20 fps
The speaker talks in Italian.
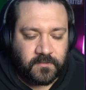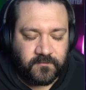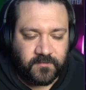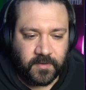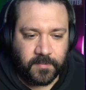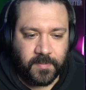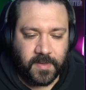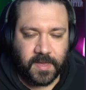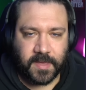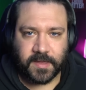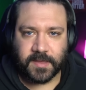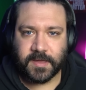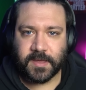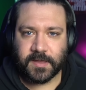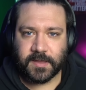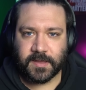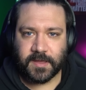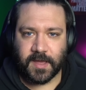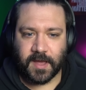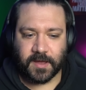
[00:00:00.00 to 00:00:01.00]
Vabbè,
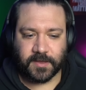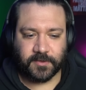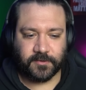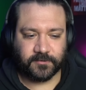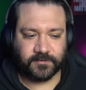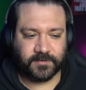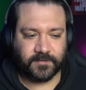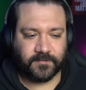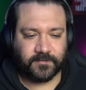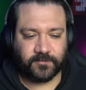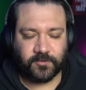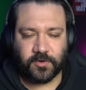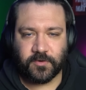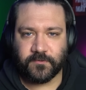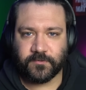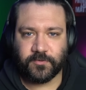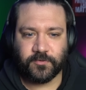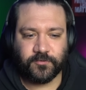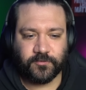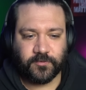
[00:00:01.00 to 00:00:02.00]
che cacchio, stava
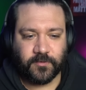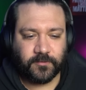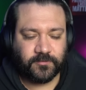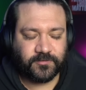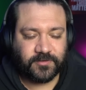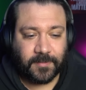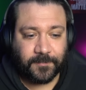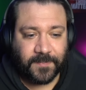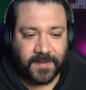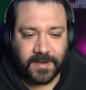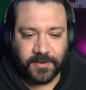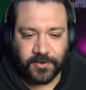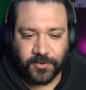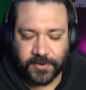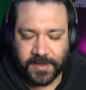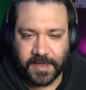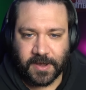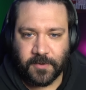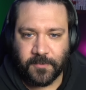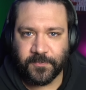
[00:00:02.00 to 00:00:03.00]
solo. Non sapendo
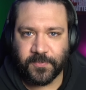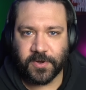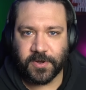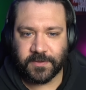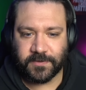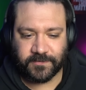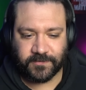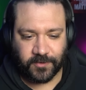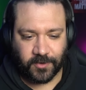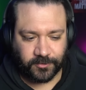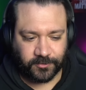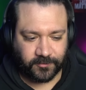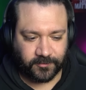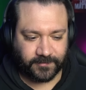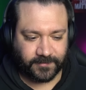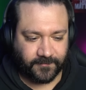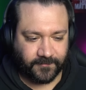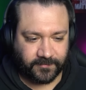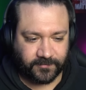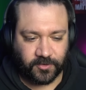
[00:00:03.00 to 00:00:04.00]
che era un poliziotto,
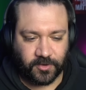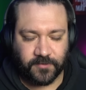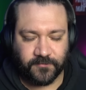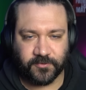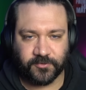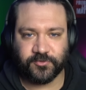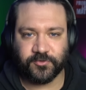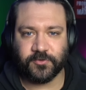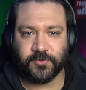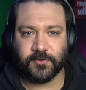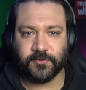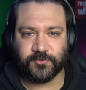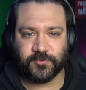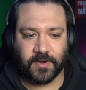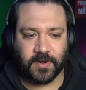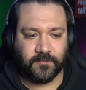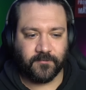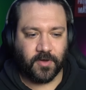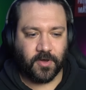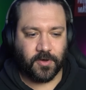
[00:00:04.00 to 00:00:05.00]
stava solo facendo il
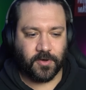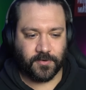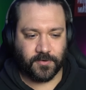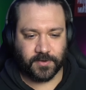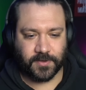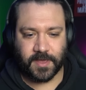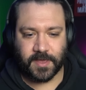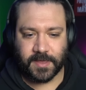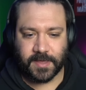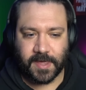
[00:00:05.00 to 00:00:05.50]
suo lavoro. Che